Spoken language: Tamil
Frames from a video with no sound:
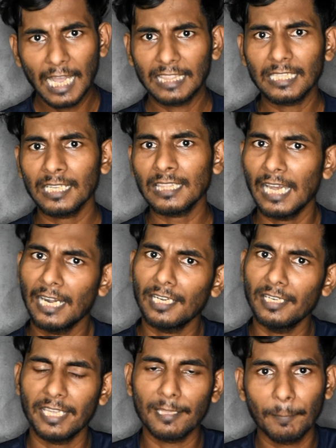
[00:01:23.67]
அந்த இடத்துல
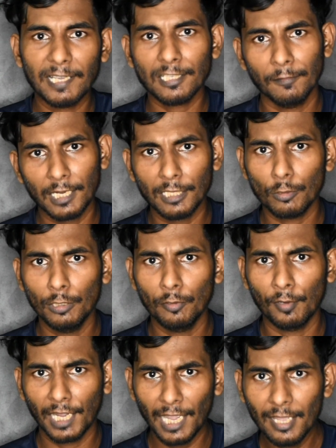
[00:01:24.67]
நீ அதை பேச வேணாம்னு
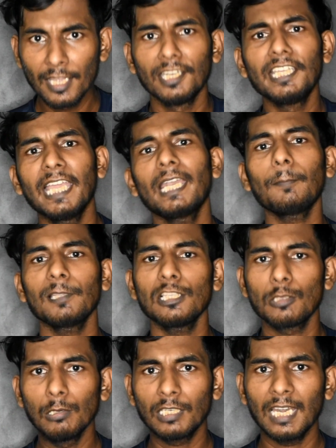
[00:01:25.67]
சொல்லிடுவாங்க நீ என்னை பற்றி
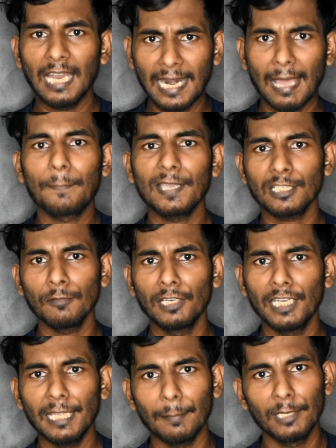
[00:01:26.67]
சொல்லிட்டுல நான் பேச
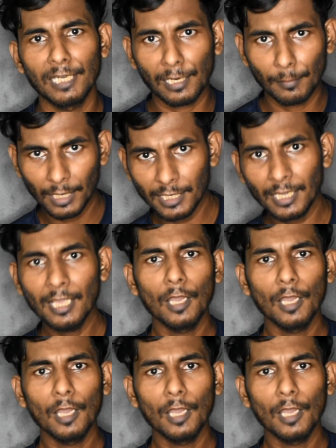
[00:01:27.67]
வேண்டி அப்படின்ற மாதிரி